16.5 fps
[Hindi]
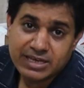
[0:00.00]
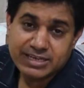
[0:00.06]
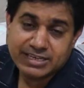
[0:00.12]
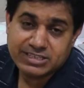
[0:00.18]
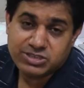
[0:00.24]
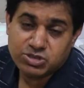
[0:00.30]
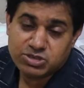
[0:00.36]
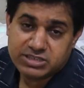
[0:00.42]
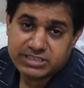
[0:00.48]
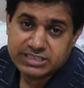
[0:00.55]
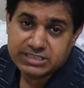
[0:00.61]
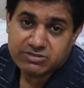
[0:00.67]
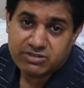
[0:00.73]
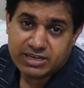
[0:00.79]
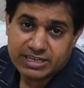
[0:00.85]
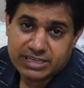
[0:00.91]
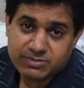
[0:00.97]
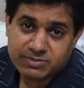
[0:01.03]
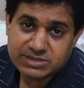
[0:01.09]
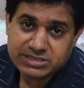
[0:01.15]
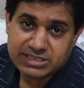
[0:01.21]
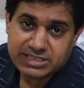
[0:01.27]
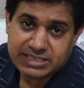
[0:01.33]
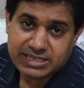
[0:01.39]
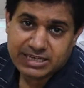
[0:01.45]
कि जो 30 वाट की
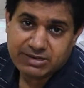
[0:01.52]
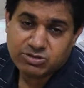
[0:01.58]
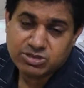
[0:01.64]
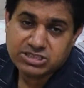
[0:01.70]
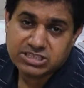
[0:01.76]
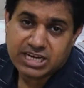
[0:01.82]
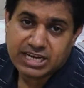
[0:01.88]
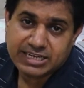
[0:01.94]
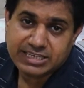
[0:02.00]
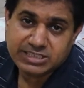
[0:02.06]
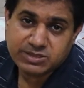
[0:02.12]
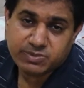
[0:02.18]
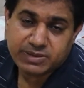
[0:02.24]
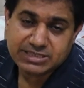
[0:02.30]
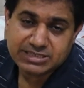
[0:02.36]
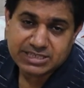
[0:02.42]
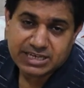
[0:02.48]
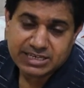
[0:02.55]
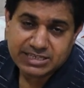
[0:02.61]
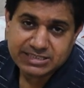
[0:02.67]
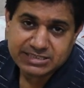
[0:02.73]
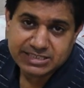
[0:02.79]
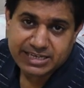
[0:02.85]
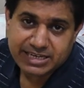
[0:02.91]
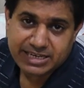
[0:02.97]
मशीन है वो 4 इंच बाय 4
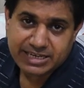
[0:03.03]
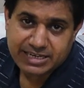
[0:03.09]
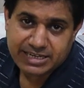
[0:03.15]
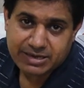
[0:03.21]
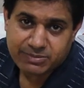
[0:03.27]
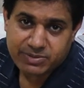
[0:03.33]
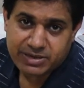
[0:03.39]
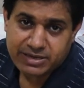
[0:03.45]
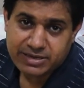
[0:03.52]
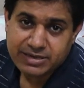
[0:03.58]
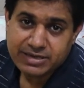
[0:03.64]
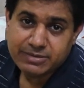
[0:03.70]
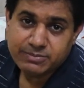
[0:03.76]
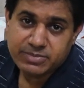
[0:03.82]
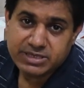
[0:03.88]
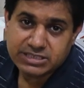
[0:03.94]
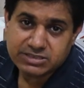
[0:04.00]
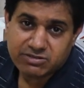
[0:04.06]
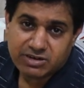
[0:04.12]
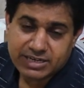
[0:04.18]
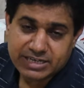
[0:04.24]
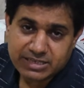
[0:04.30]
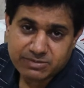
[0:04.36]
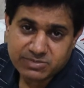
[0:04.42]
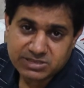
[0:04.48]
इंच के एरिया में 20
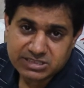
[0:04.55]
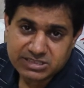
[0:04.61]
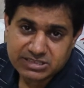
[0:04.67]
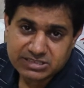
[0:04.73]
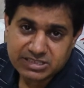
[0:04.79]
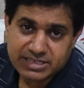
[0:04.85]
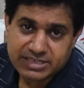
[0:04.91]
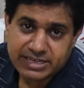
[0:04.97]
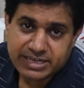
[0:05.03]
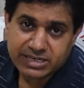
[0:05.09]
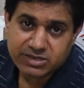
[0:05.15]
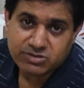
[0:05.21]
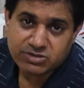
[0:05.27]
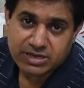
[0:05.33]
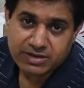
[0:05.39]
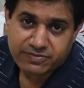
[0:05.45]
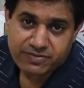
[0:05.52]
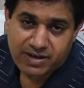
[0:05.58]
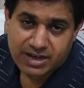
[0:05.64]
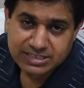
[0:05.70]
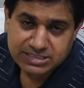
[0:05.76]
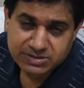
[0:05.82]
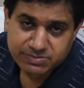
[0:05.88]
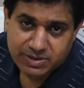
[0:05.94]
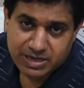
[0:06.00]
वाट की मशीन से डेढ़ गुना
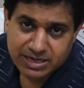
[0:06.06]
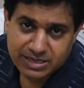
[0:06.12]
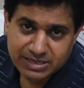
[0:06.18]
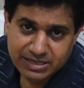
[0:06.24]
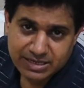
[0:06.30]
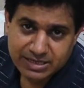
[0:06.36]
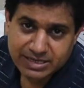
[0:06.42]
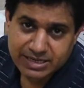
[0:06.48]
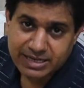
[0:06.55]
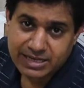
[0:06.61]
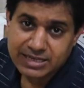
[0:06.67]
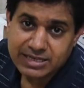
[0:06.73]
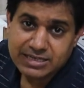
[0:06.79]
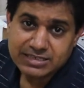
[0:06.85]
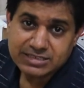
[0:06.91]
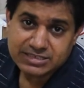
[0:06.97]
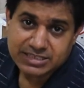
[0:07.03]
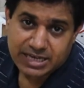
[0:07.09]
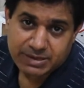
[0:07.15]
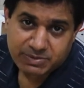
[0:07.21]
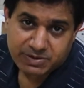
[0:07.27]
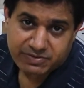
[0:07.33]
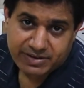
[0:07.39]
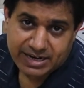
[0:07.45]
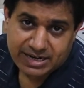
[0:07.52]
फास्ट मार्क करके
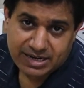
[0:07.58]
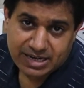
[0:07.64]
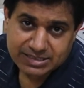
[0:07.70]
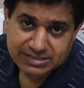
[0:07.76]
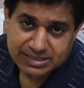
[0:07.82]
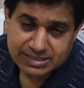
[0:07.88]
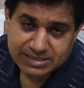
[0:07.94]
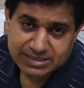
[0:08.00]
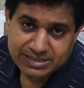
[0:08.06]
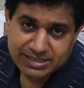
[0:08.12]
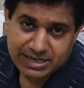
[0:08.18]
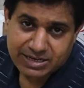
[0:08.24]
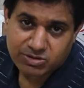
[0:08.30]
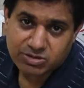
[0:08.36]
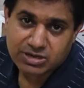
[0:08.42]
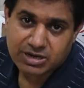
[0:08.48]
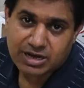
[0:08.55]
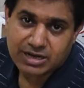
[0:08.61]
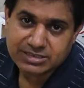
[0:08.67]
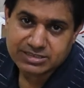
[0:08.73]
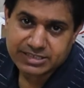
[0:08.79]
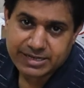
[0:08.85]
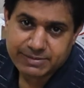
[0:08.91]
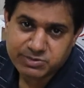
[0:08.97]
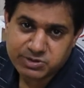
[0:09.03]
सेम इफेक्ट ला सकती है और
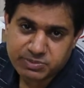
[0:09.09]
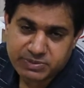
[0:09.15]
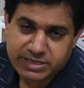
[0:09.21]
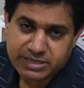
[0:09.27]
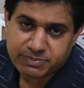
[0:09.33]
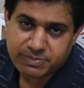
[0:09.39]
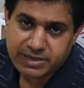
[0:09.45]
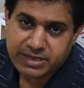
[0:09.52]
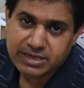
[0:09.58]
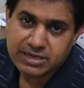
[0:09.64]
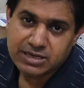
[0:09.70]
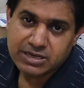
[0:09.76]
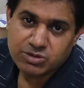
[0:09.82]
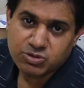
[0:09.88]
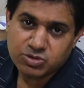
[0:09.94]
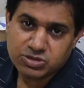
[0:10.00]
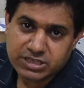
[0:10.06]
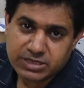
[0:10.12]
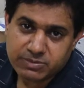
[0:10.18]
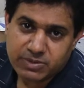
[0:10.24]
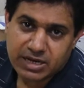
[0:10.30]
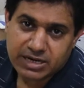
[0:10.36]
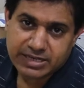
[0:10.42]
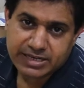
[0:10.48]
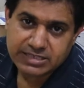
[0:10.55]
सेम स्पीड पे उसकी
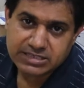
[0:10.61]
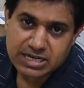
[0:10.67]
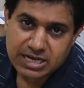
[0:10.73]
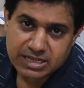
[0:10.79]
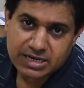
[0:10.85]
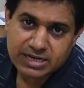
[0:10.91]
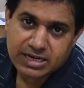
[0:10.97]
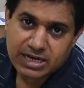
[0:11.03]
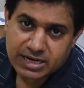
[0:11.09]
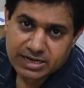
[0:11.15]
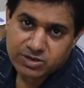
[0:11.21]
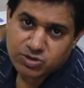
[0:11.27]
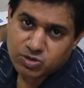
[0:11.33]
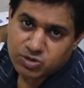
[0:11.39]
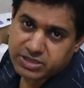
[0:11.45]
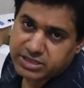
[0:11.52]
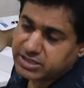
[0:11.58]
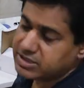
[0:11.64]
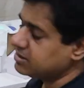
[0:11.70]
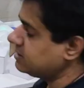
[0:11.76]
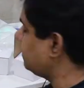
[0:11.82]
मार्किंग ज़्यादा डार्क होगी